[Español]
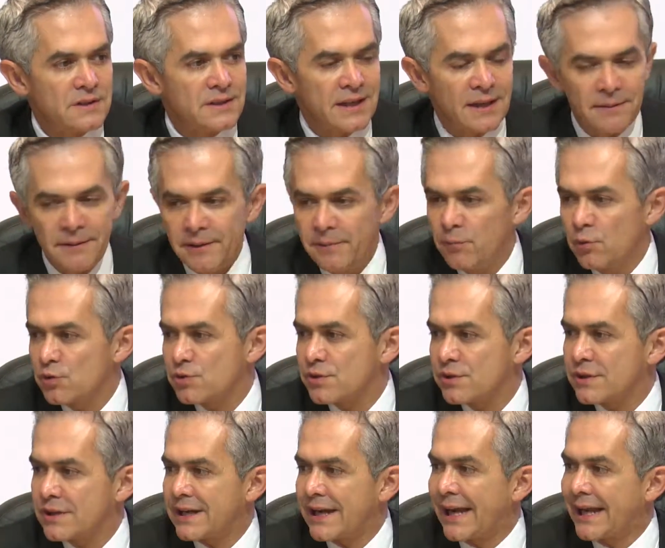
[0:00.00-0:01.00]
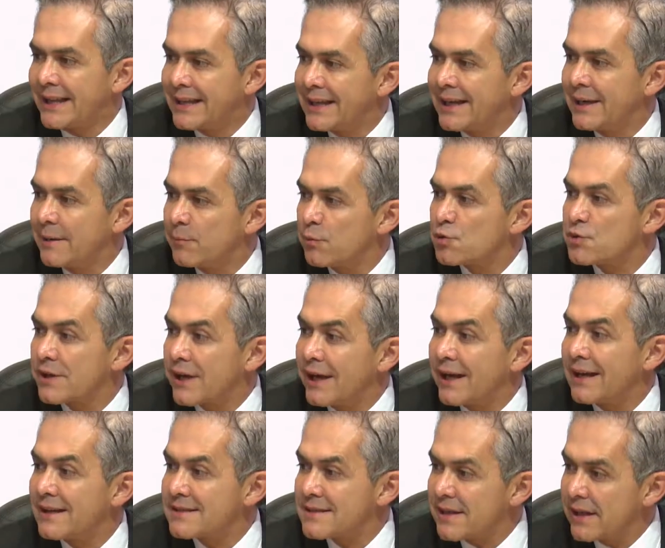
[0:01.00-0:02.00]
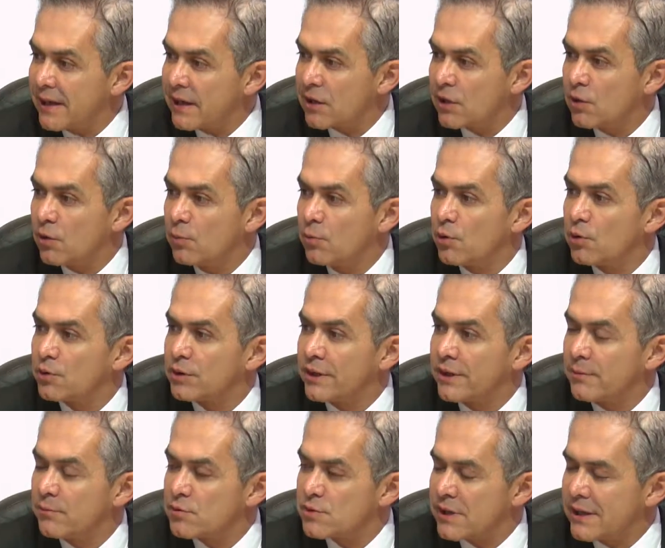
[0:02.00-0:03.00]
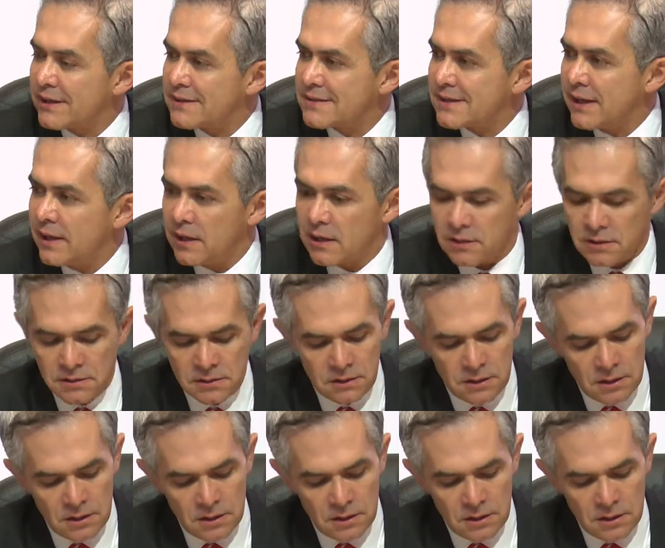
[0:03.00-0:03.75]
sabemos qué tenemos que hacer, cómo lo tenemos que hacer,